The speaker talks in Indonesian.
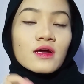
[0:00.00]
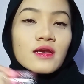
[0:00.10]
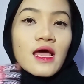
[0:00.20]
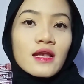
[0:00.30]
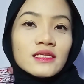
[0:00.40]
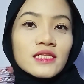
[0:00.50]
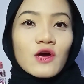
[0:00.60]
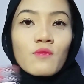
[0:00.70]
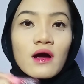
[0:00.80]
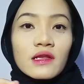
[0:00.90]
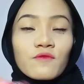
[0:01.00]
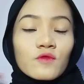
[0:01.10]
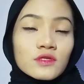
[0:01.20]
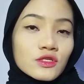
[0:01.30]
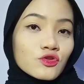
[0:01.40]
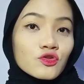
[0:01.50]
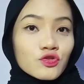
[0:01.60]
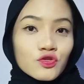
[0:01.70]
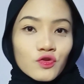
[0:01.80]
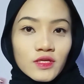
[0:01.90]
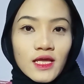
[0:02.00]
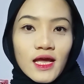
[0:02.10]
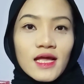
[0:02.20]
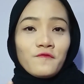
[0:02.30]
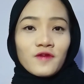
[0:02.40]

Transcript: dan di sini aku bakal review sejujur-jujurnya